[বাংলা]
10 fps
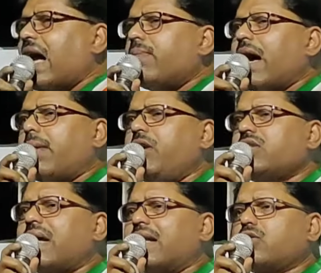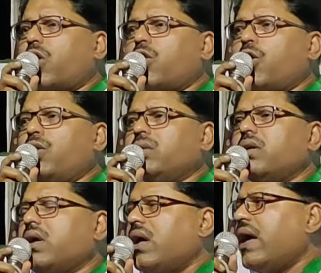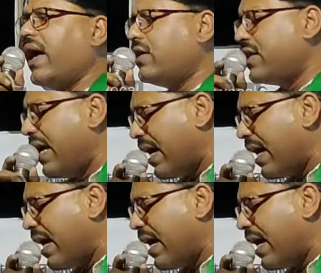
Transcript: একবার বিশ্বাস করুন এই